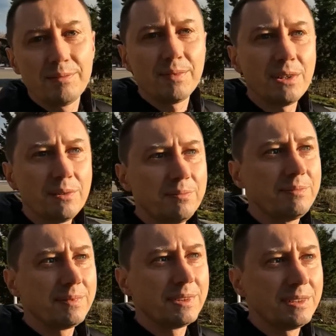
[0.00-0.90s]
no
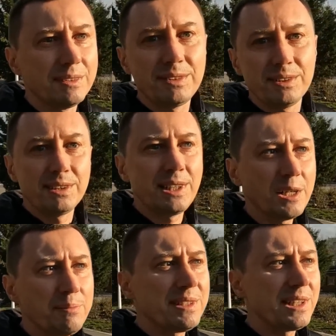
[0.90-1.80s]
to
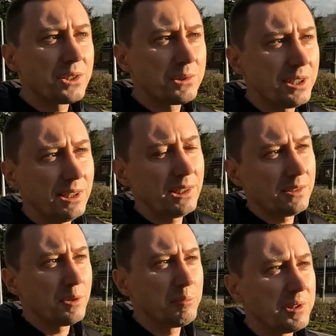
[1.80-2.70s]
jakby zaczął się na
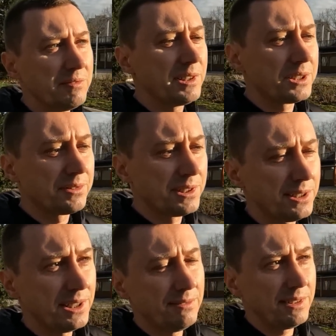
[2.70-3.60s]
nowo, ponieważ
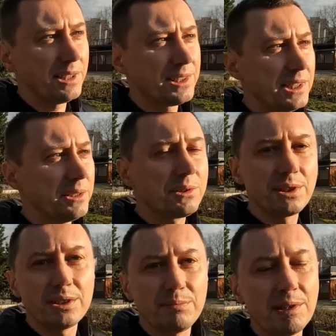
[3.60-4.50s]
wszystkie wydarzenia
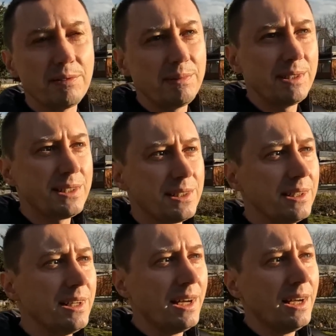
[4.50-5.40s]
już też miały
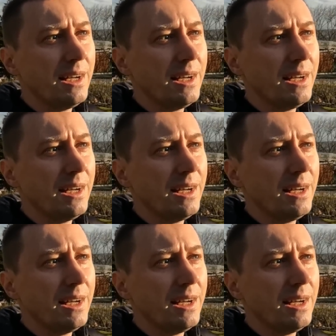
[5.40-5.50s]
miejsce